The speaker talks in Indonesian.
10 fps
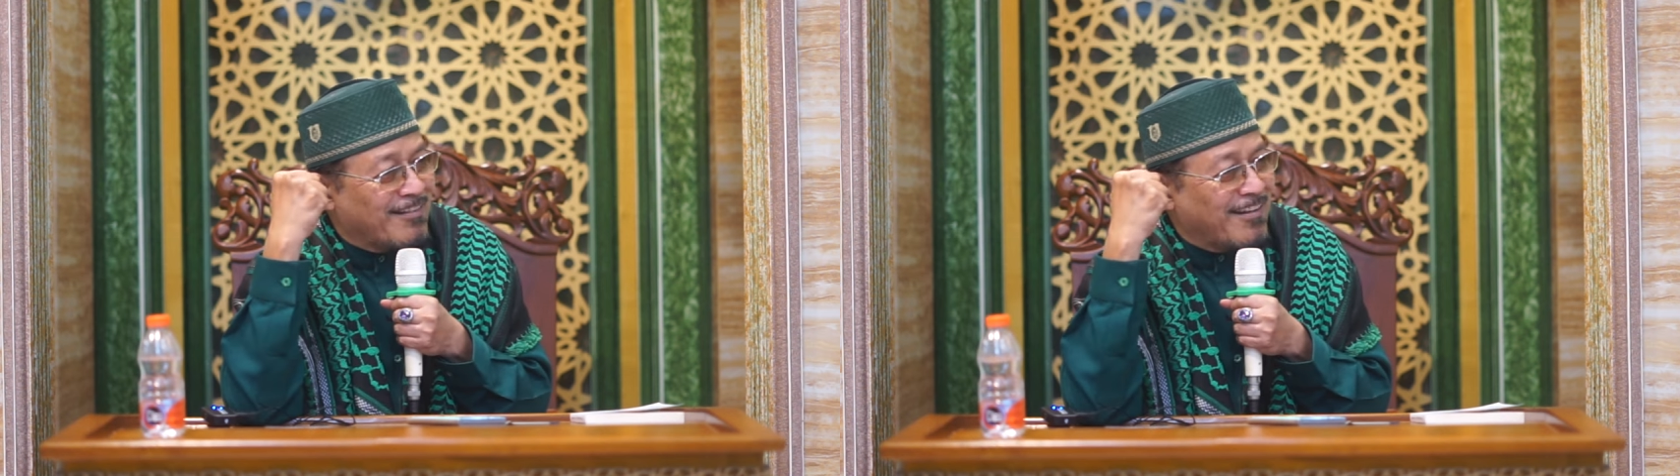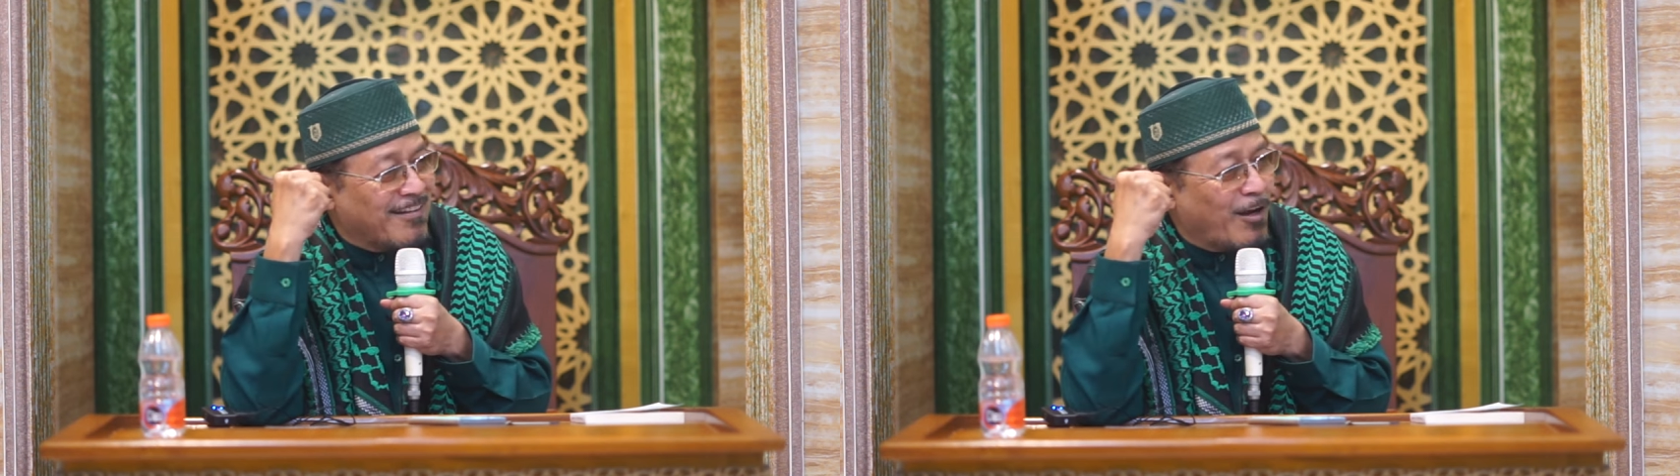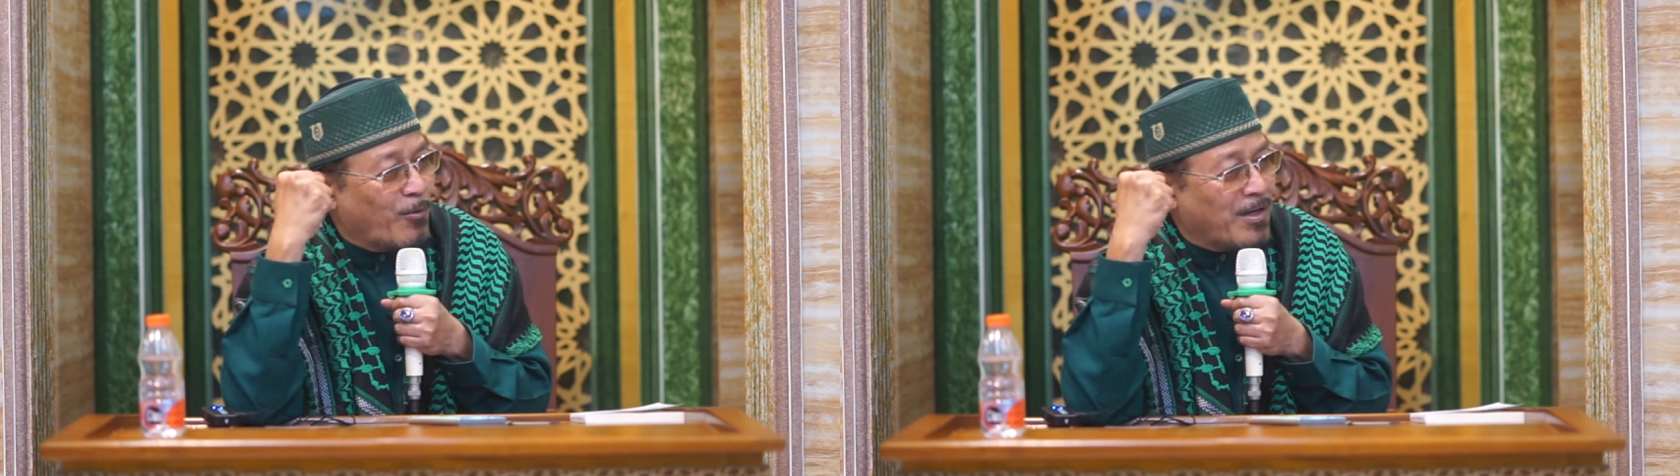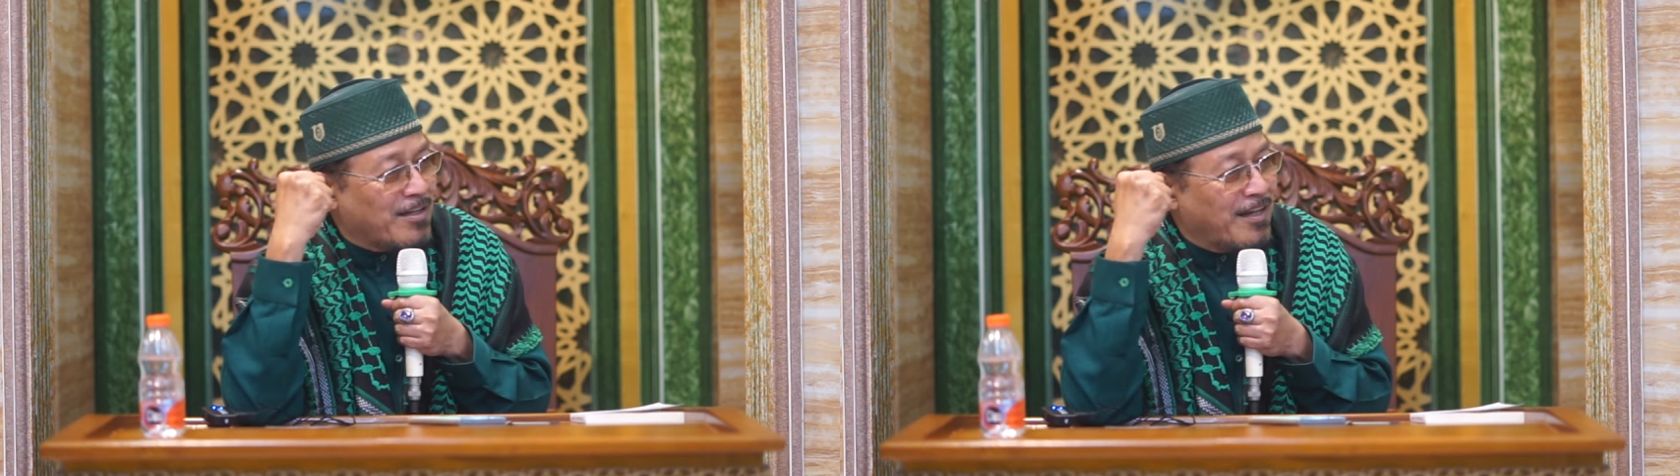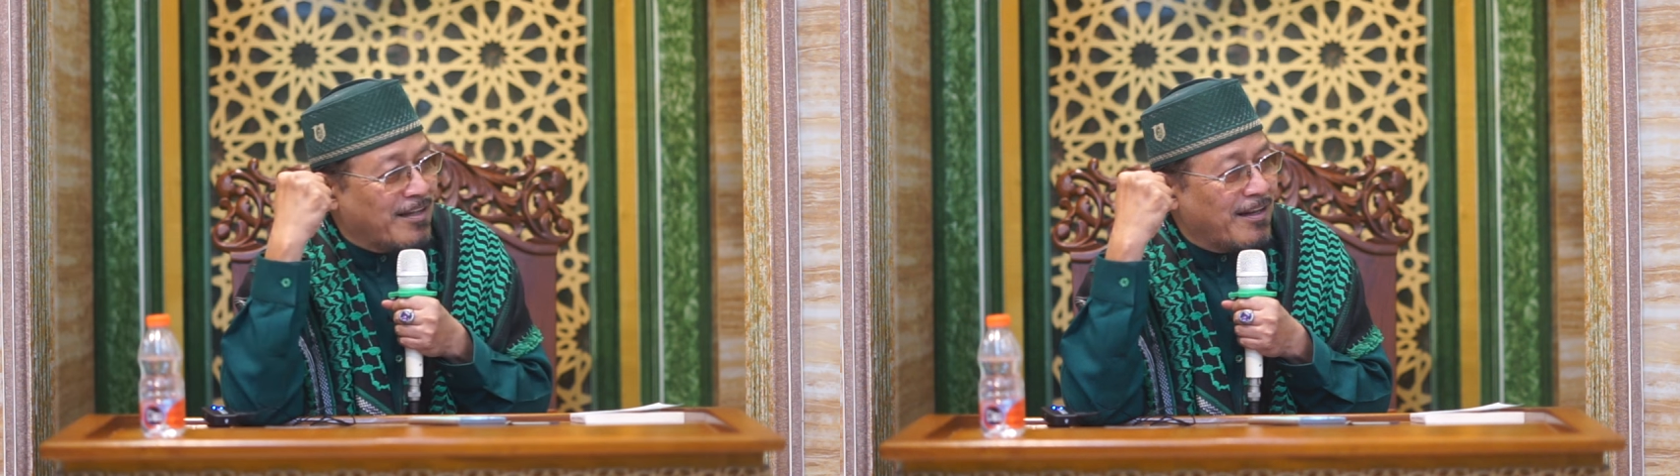dikirnya kuat
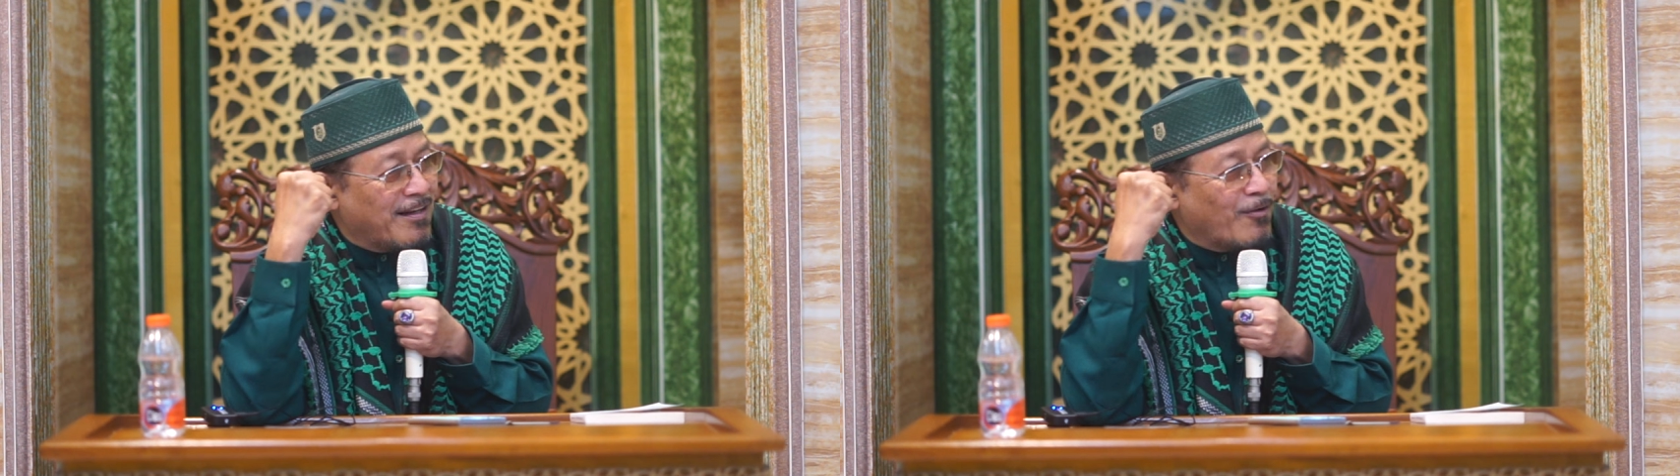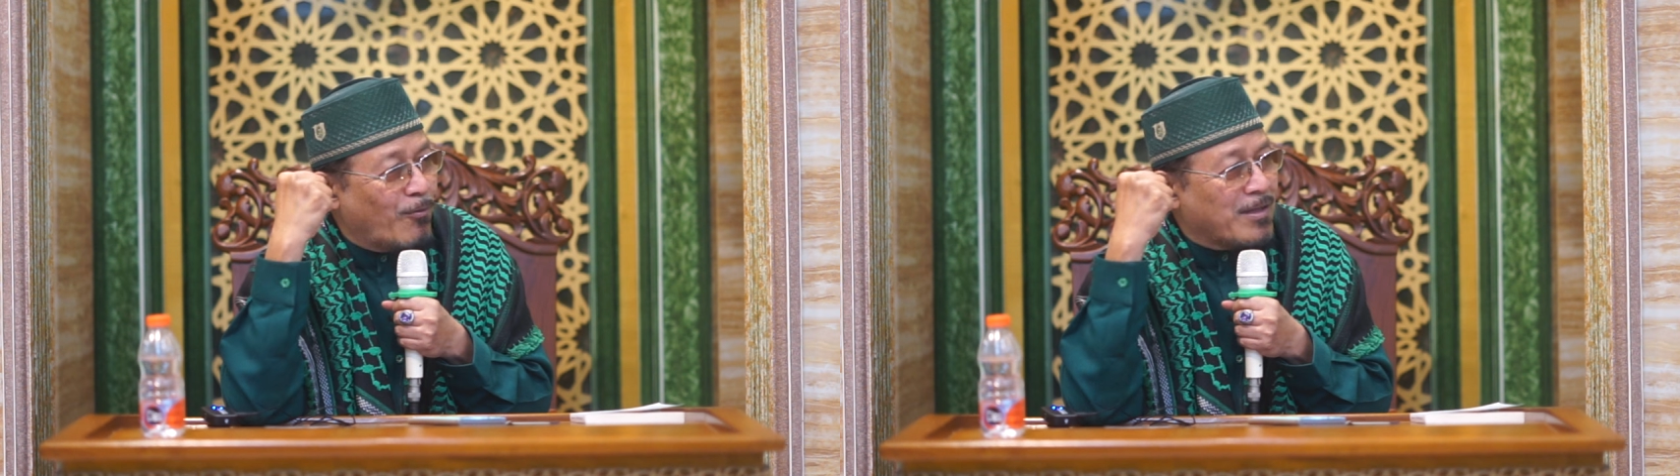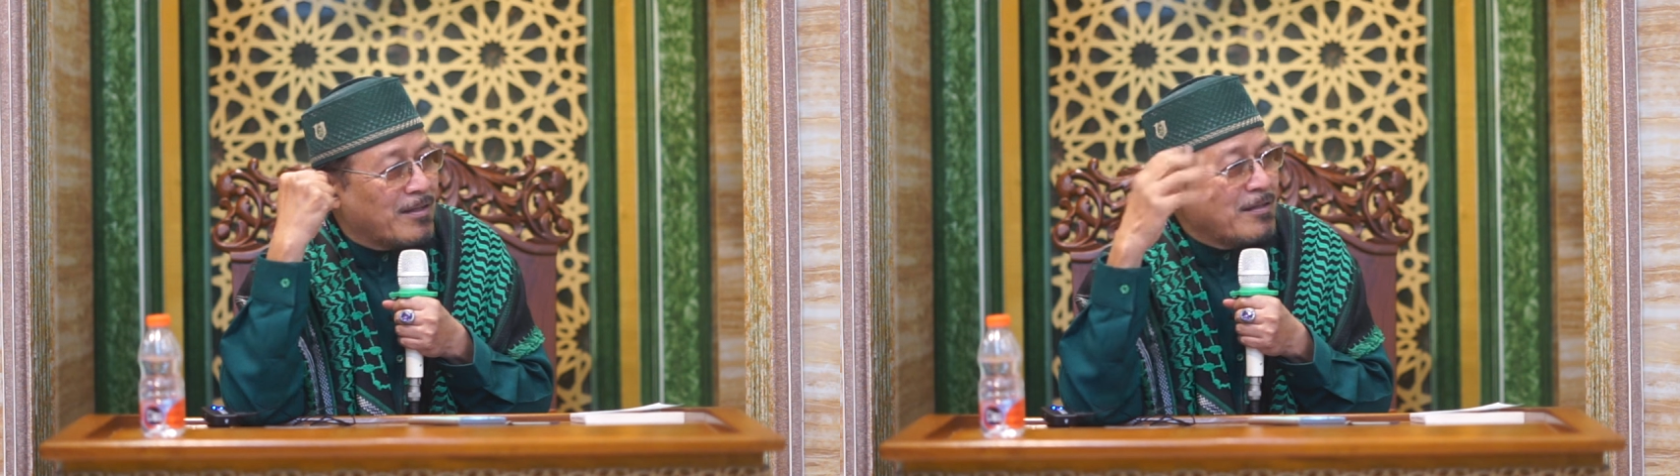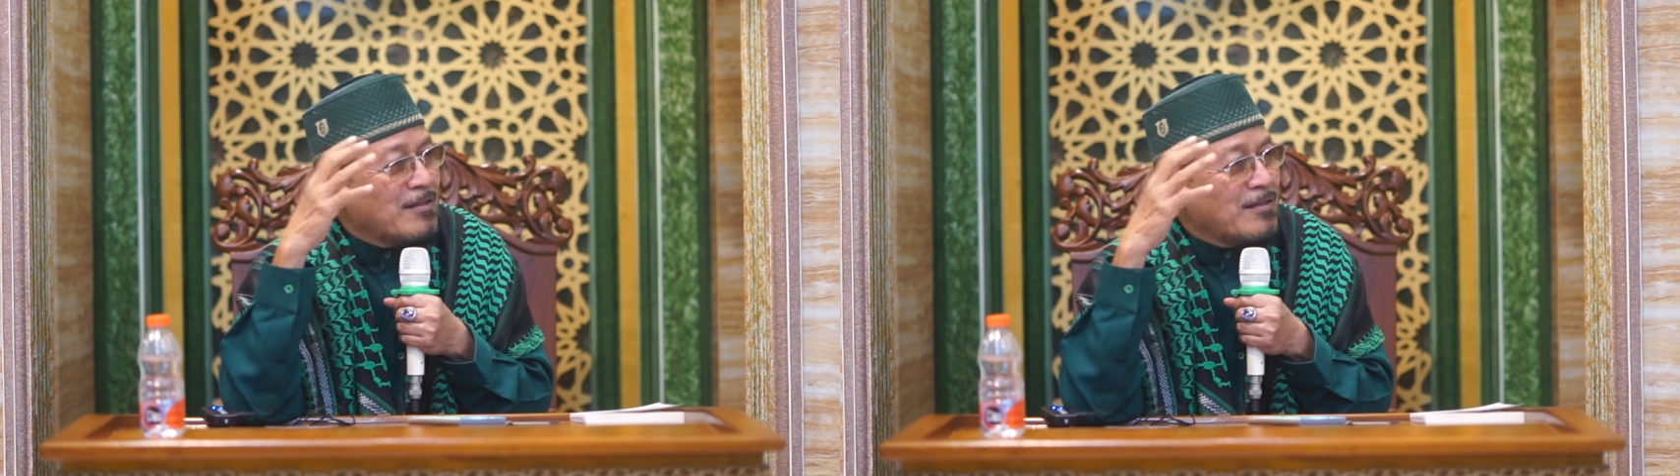niatnya yang kuat